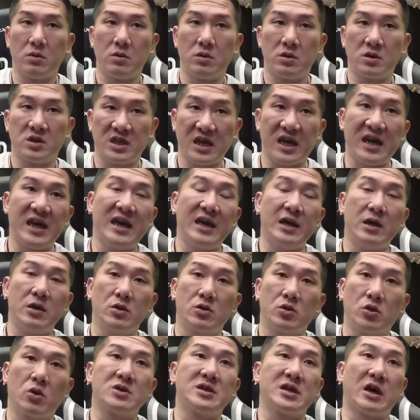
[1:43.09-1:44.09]
谁
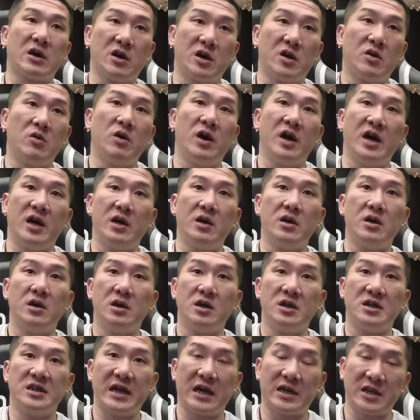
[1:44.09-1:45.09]
多少人会
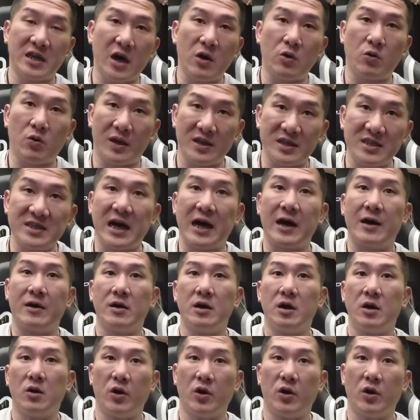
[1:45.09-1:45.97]
想到馆长